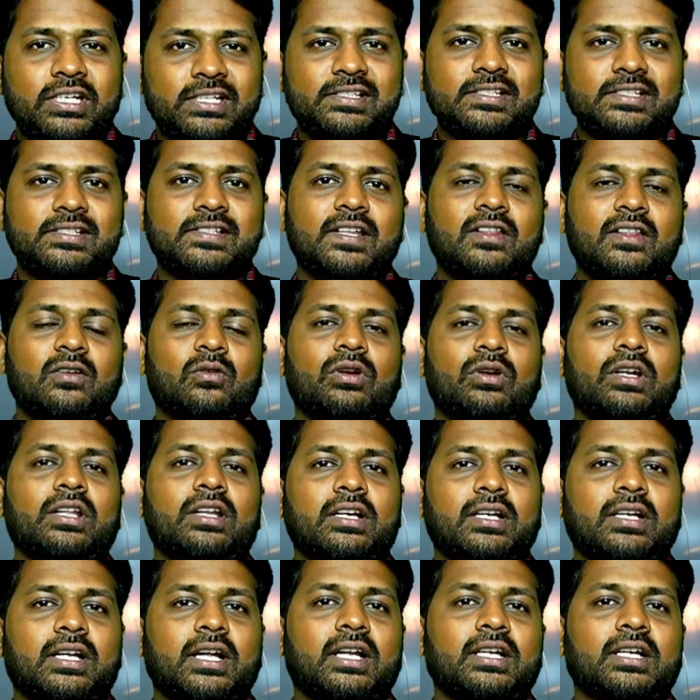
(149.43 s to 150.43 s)
முயற்சி செய்து
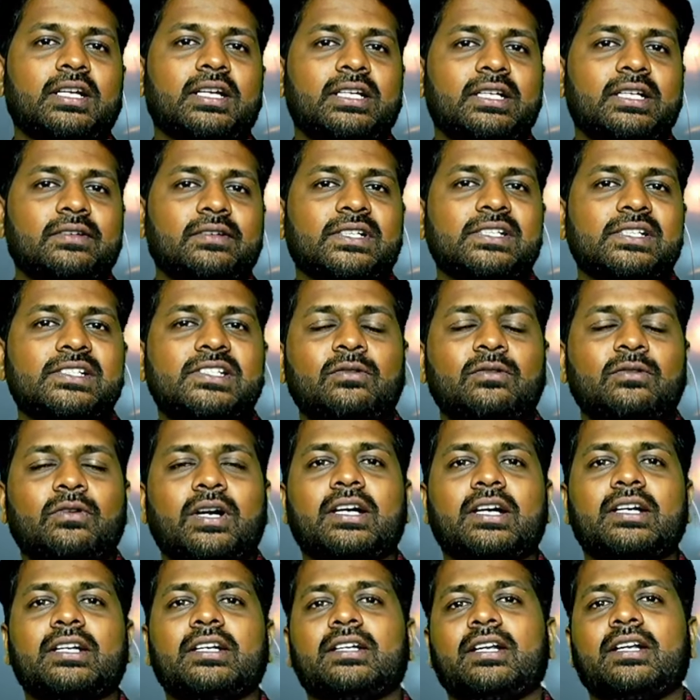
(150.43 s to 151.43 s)
கொண்டிருக்கிறார்கள்
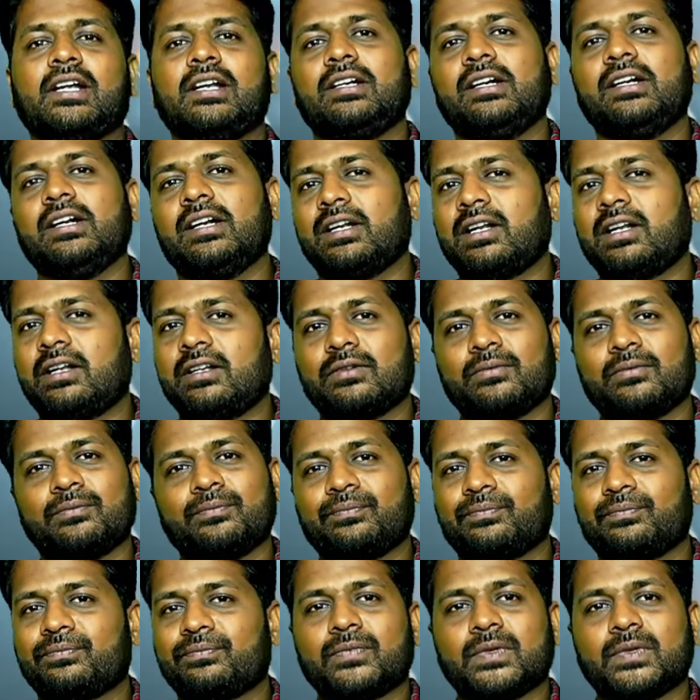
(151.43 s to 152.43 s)
டிஃபென்சிவாக இருக்கிறார்கள்
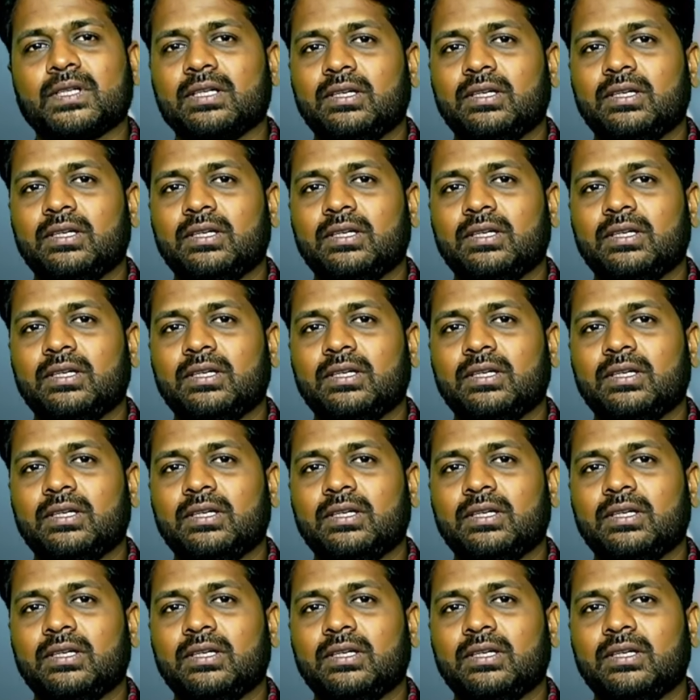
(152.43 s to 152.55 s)
என்றார்கள்